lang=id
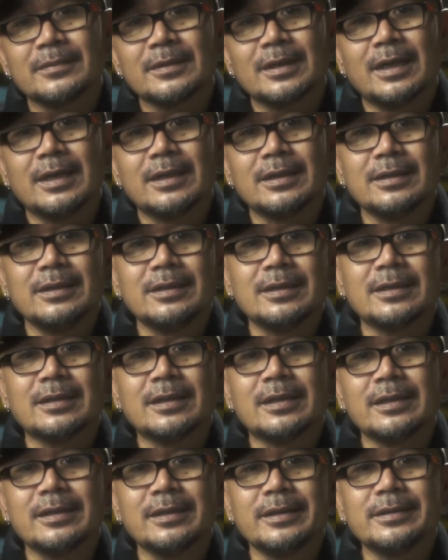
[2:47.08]
Artinya
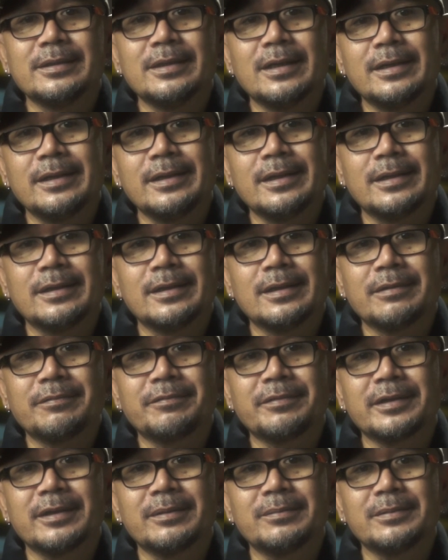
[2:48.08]
Taringis Daring adalah
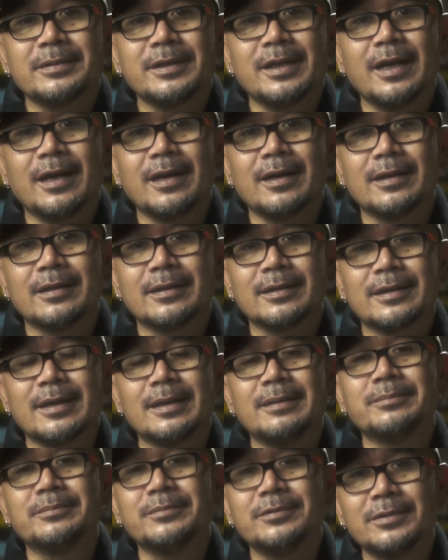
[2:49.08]
film yang
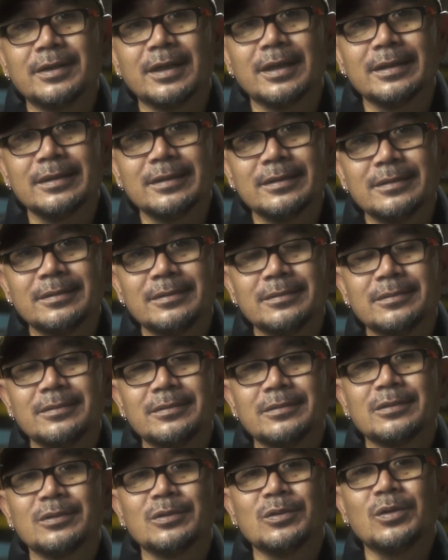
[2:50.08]
kampungan.
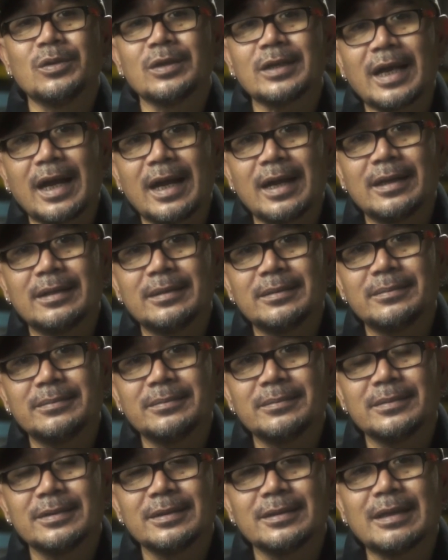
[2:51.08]
Norak.
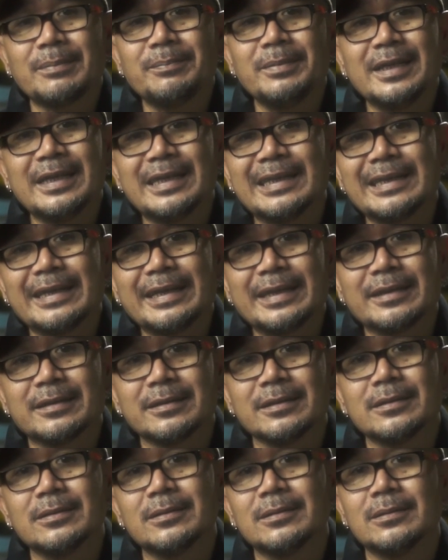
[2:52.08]
Tapi
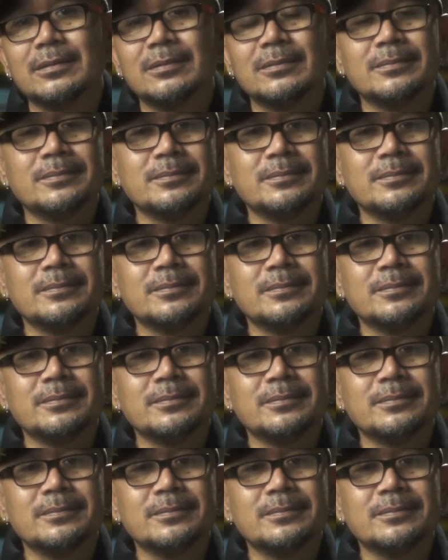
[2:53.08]
keren gitu loh.